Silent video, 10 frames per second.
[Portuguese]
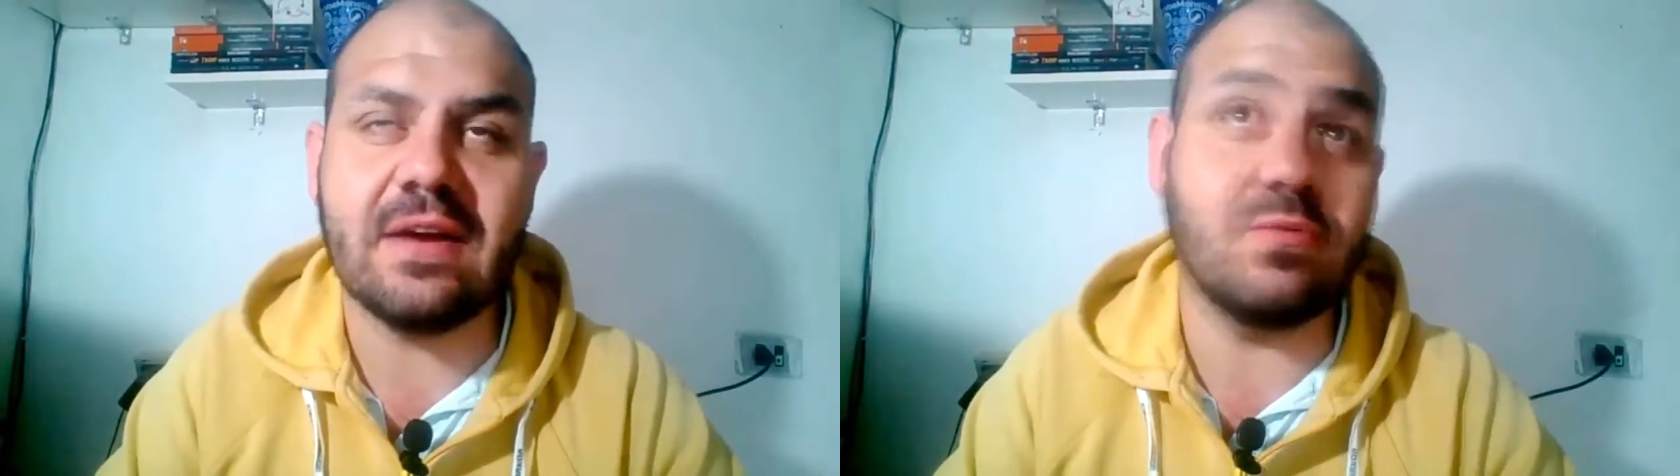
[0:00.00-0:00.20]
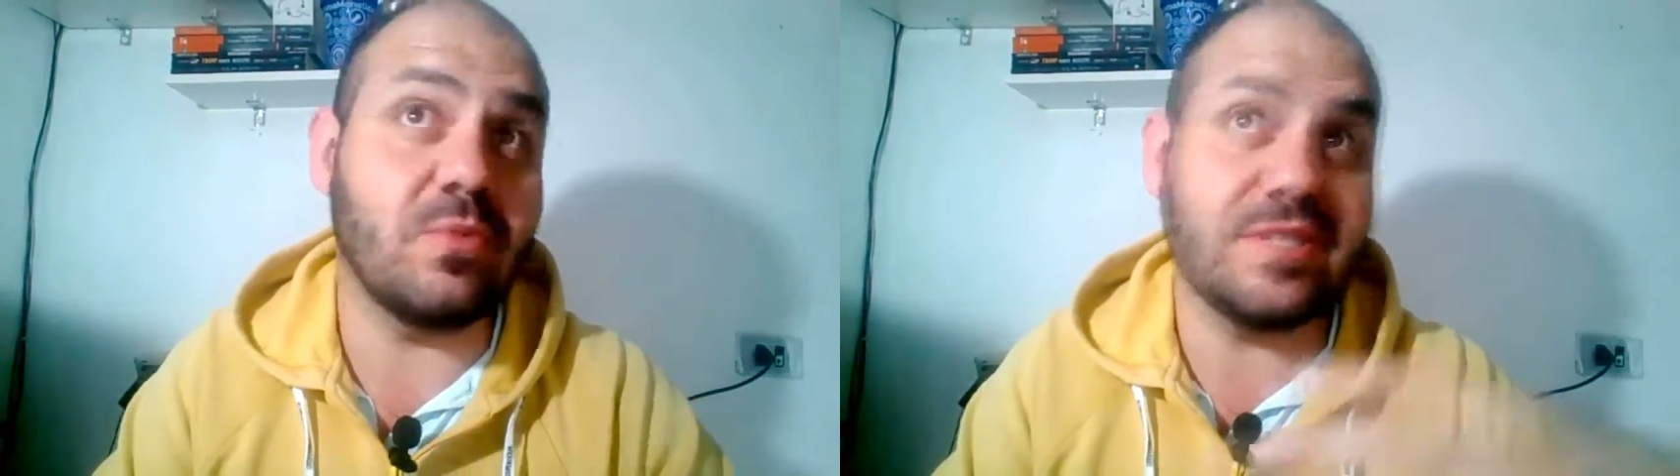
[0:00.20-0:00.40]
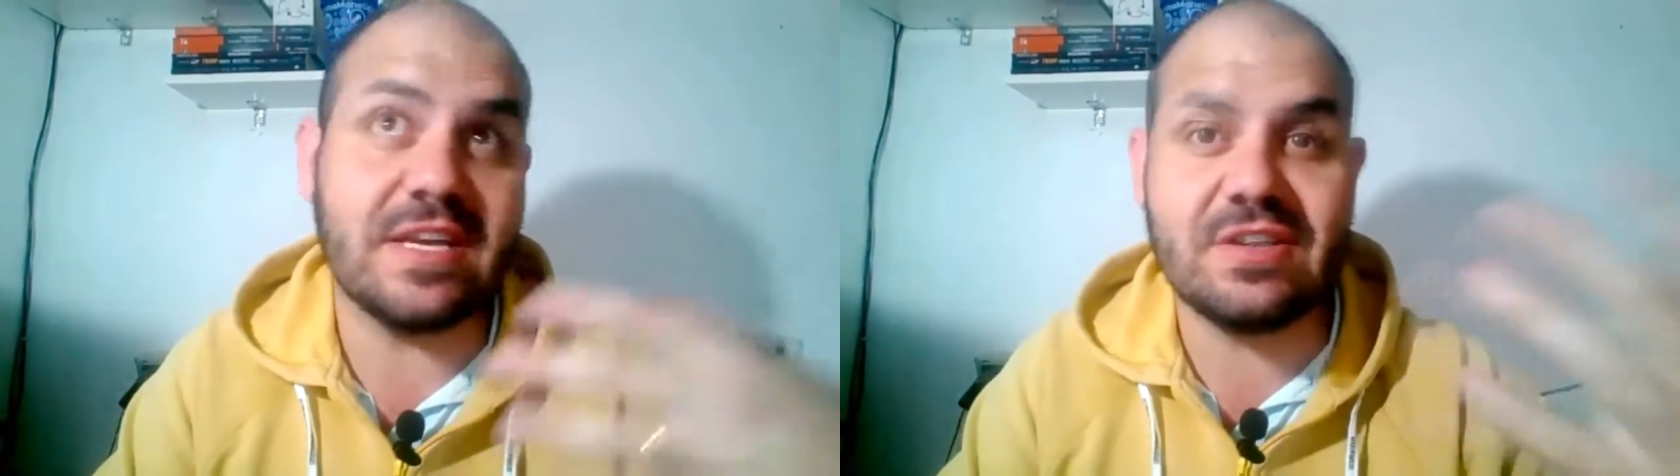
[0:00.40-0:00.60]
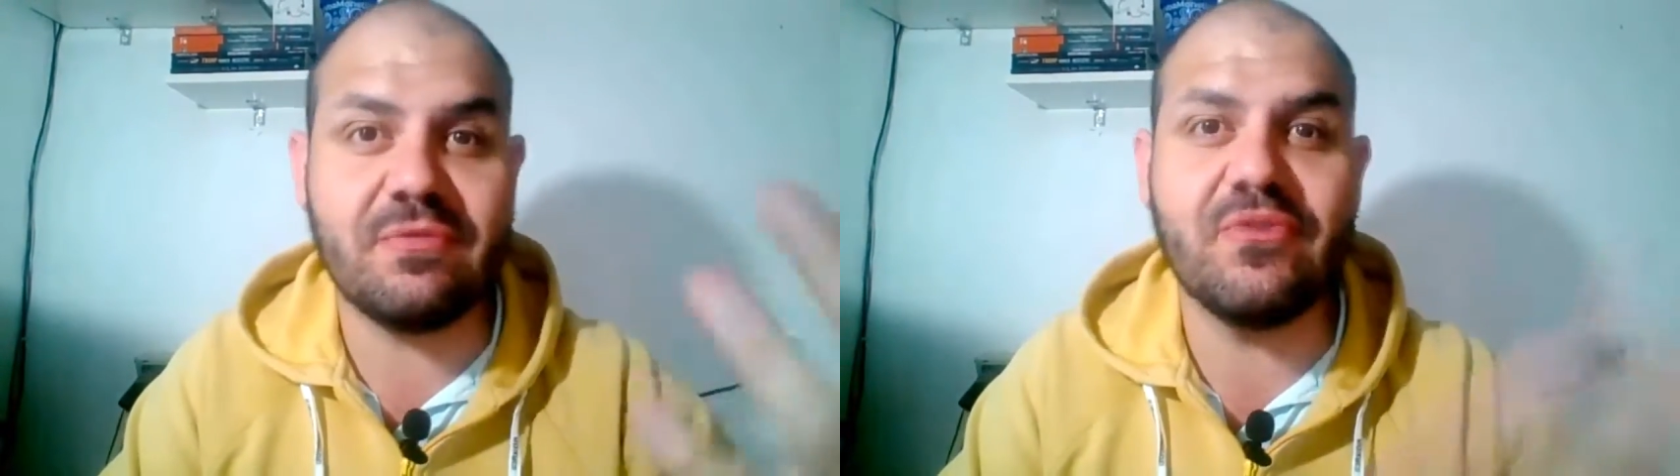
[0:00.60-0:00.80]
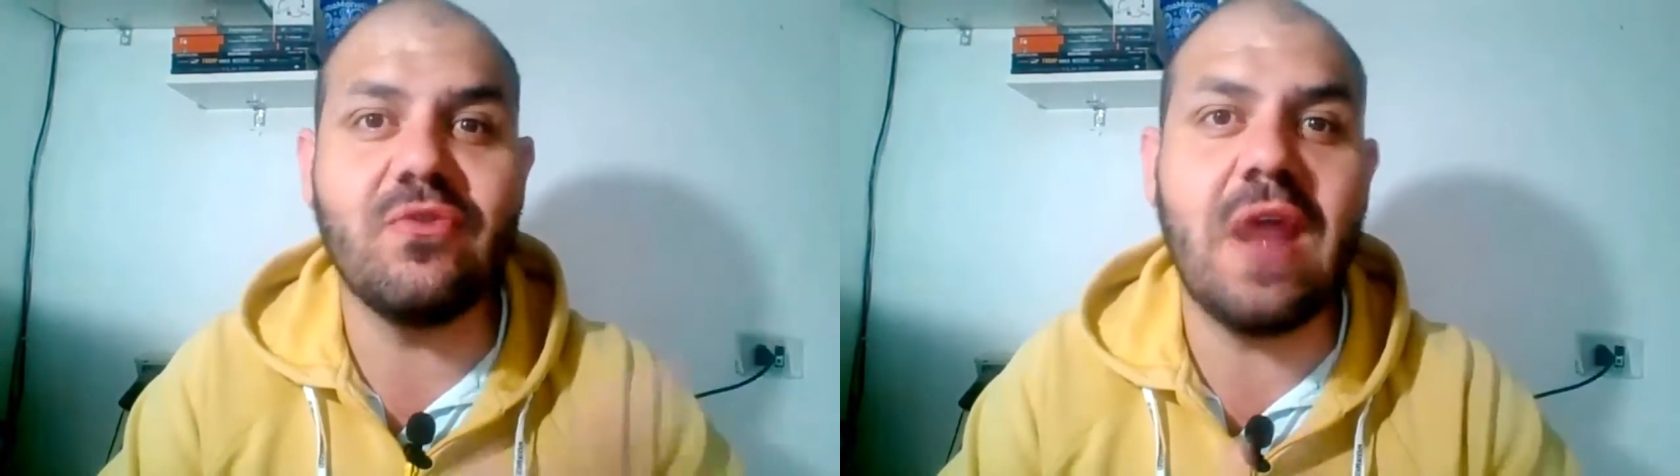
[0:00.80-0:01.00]
O Moisés já
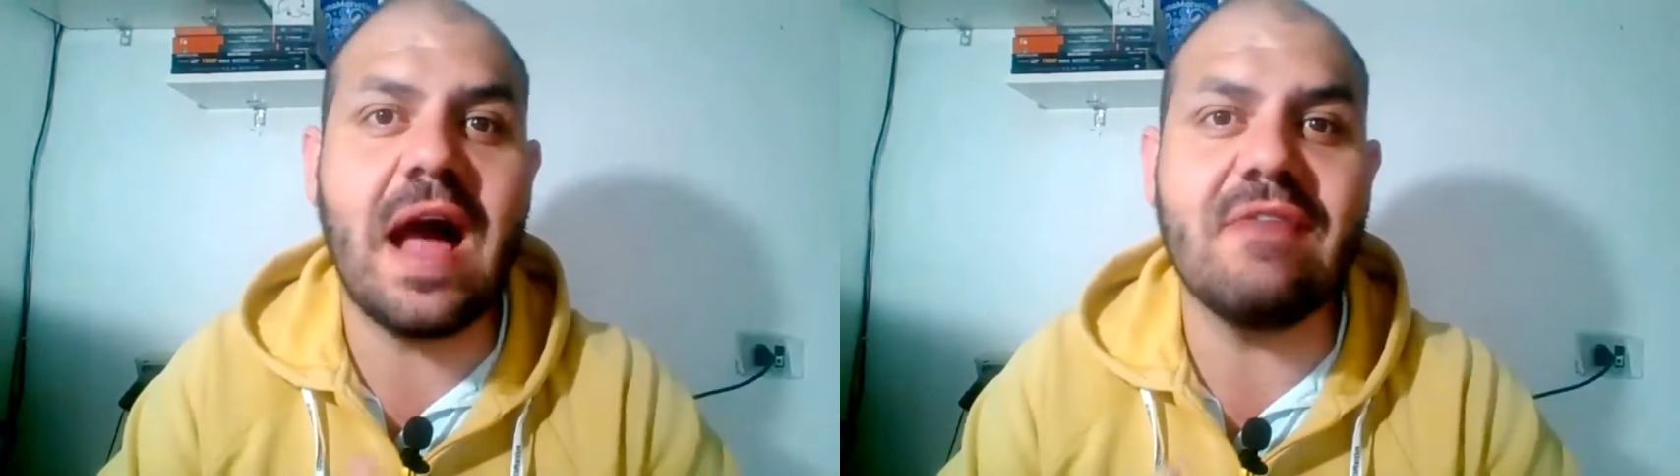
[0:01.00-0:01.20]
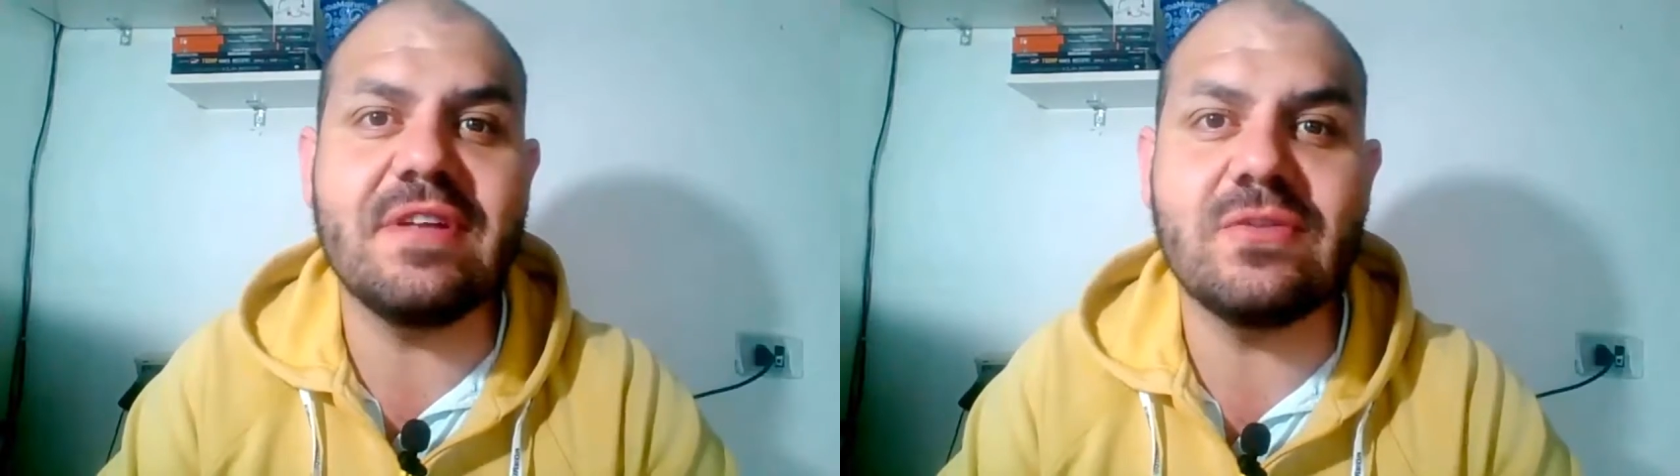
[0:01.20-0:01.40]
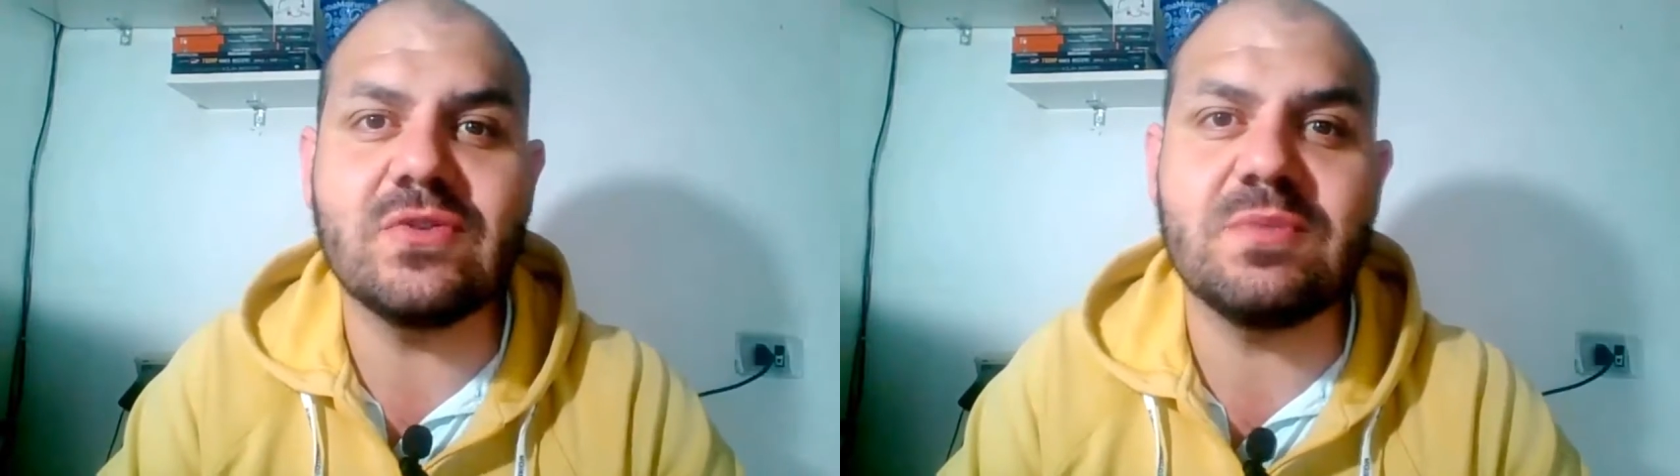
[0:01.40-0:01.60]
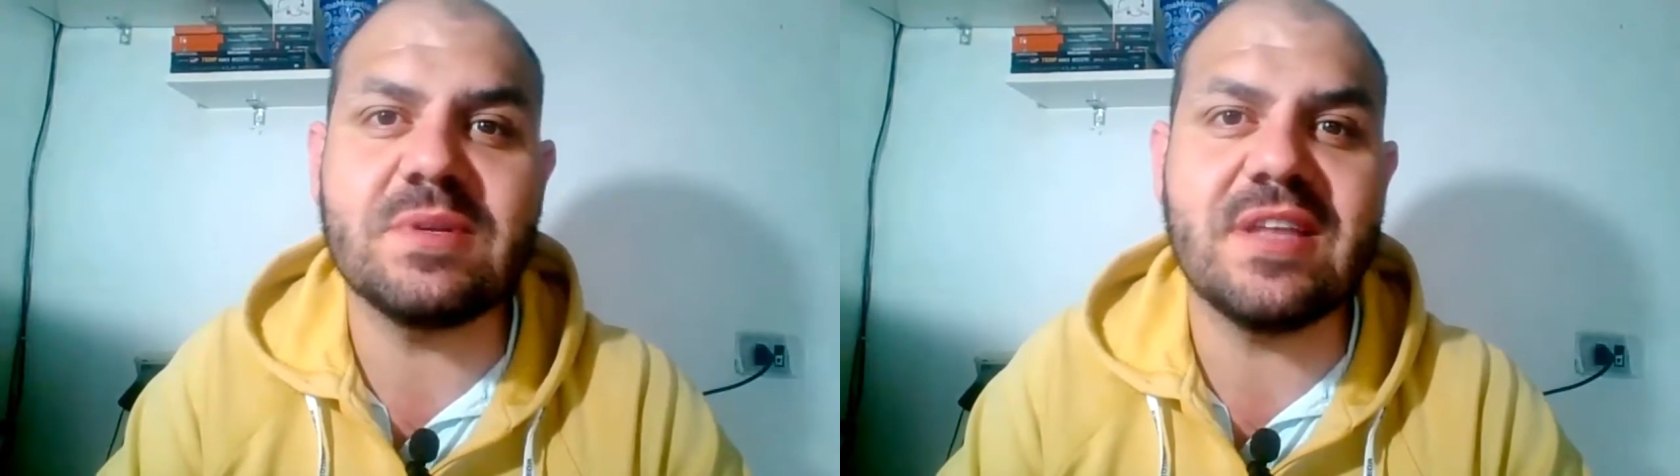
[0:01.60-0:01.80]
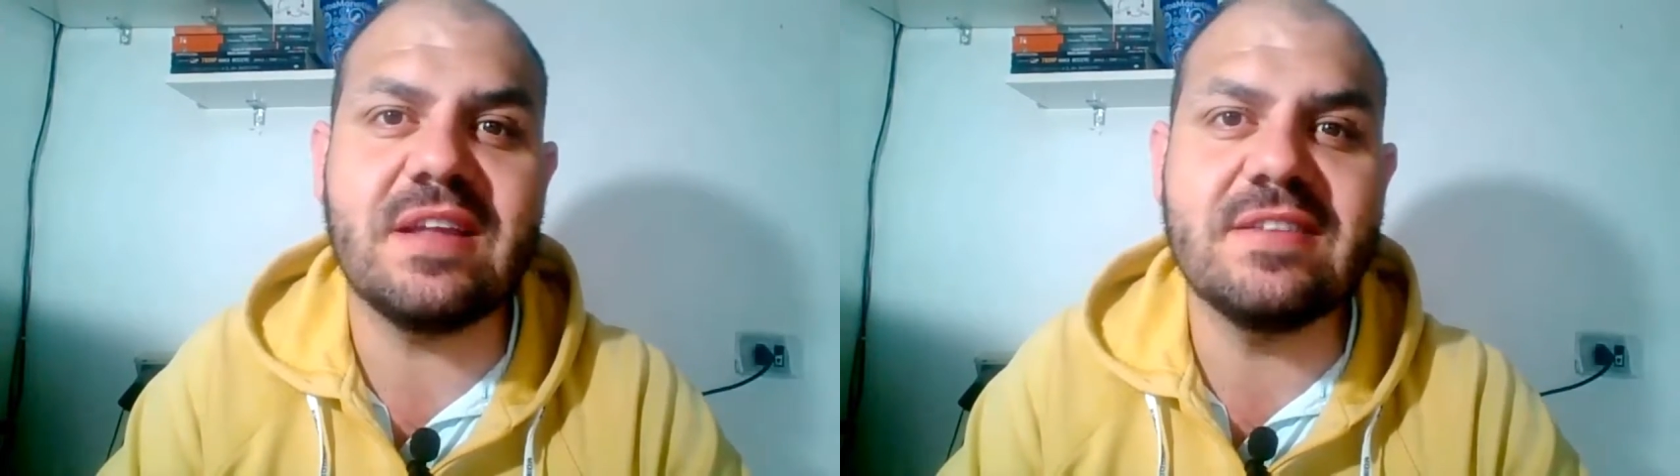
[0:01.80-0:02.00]
figurava entre os
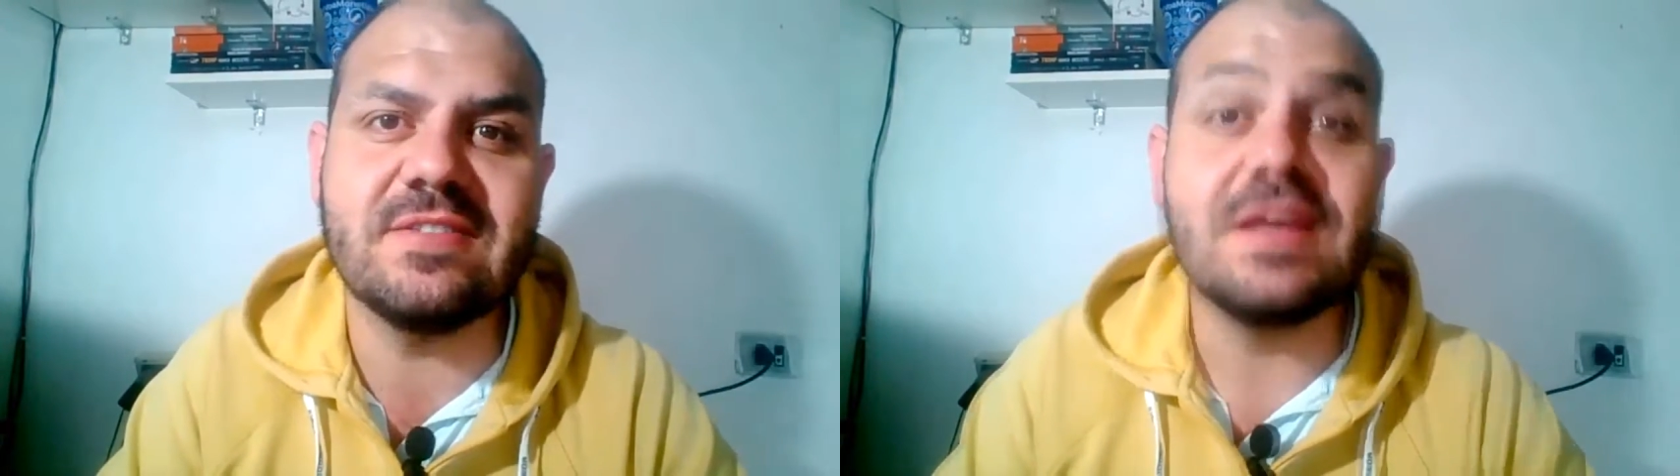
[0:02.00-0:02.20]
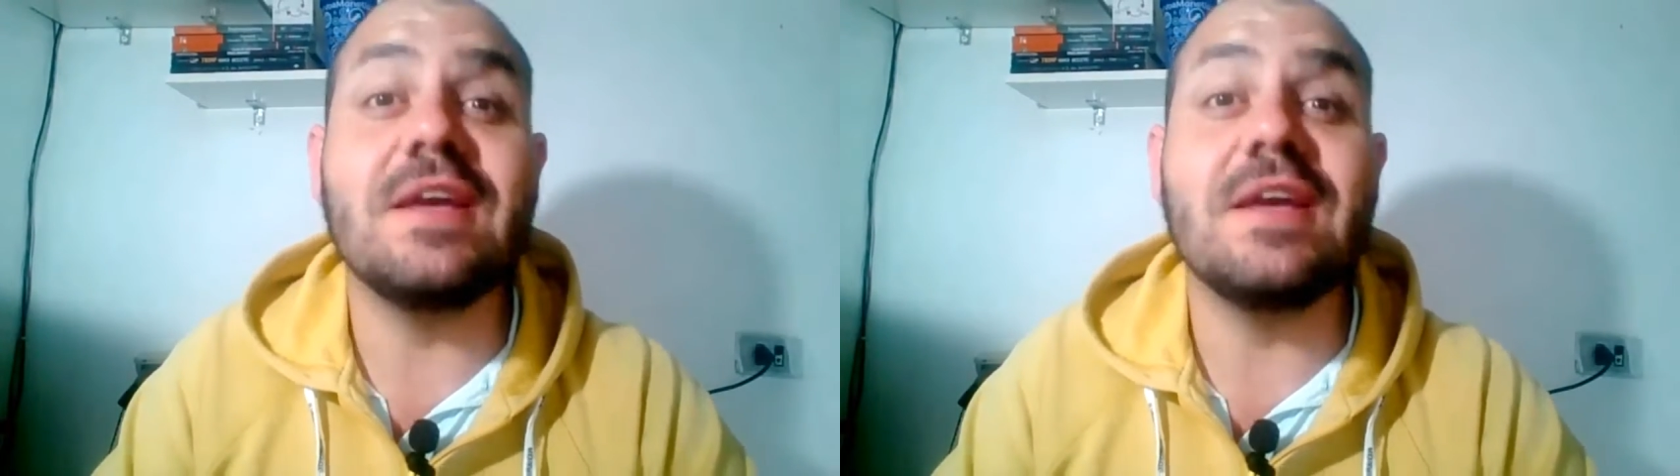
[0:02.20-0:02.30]
especialistas